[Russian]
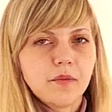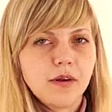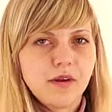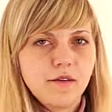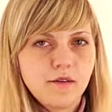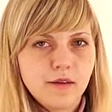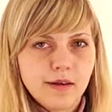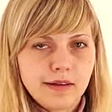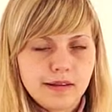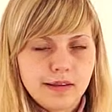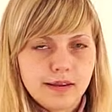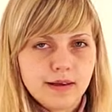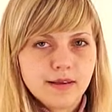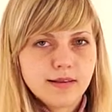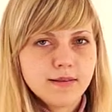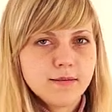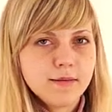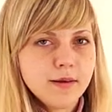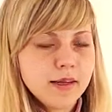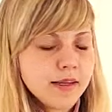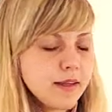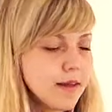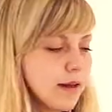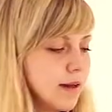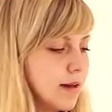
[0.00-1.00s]
Привет, я
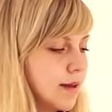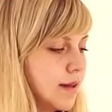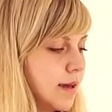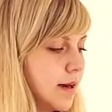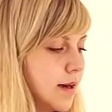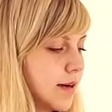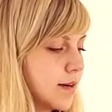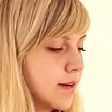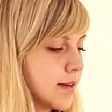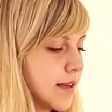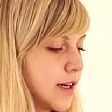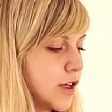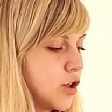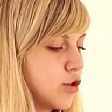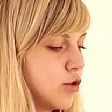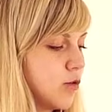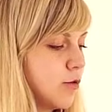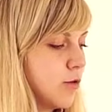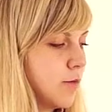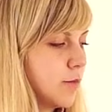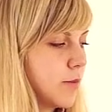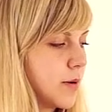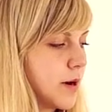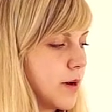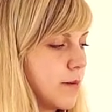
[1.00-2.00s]
Света. Я расскажу
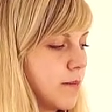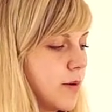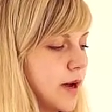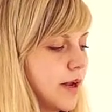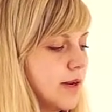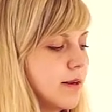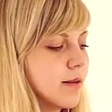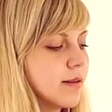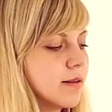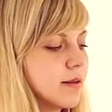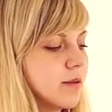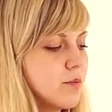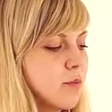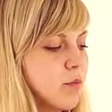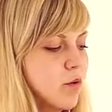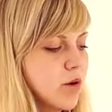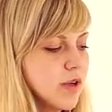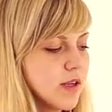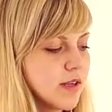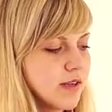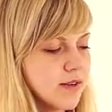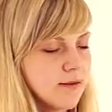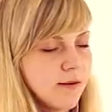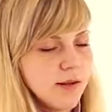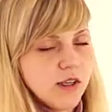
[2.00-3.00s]
вам про My Little
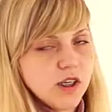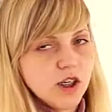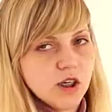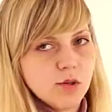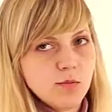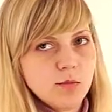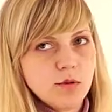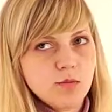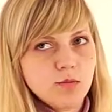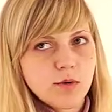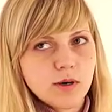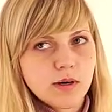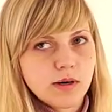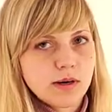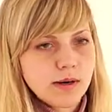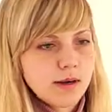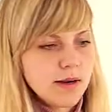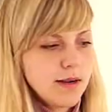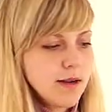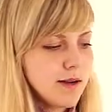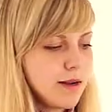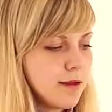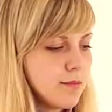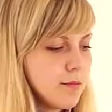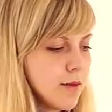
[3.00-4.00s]
Pony с волшебными
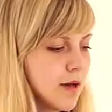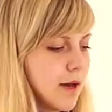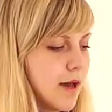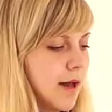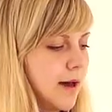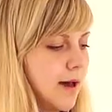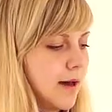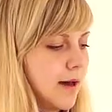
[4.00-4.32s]
крыльями